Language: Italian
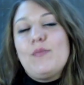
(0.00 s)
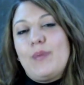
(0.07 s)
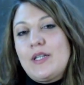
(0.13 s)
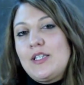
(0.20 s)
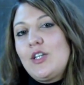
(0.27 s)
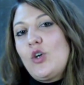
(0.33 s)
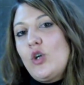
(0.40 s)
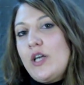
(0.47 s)
in
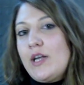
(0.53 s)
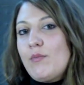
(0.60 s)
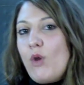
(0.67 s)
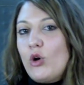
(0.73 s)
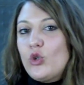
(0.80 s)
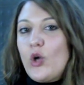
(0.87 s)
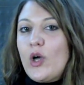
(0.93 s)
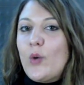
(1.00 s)
particolar
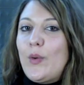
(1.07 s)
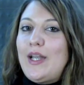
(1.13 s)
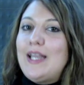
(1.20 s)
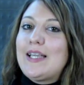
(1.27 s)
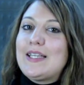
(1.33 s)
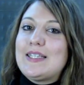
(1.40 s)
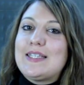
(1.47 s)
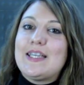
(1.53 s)
modo a
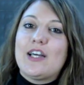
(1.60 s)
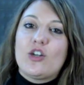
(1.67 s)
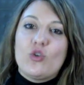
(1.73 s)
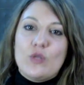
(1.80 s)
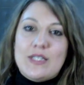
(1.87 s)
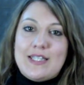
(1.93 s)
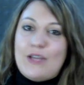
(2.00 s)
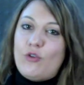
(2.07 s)
quelle che si
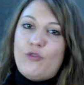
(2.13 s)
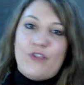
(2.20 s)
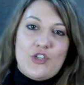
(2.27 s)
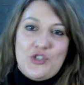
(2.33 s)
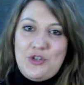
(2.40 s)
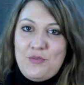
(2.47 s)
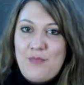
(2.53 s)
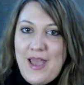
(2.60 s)
arrossano
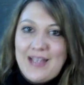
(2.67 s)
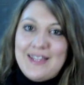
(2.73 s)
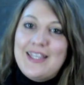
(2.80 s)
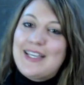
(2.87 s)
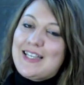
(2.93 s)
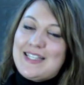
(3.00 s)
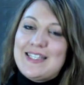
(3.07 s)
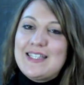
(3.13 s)

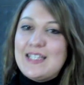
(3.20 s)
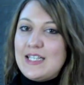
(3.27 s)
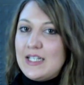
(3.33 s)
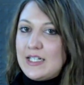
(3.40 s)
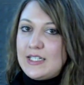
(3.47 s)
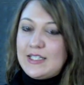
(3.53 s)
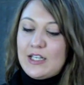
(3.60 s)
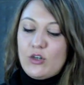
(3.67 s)
facilmente e che si
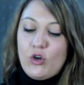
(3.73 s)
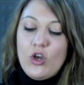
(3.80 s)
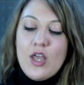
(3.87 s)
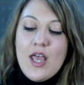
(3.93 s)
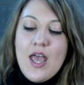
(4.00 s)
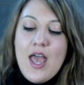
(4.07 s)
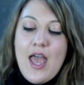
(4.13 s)
irritano.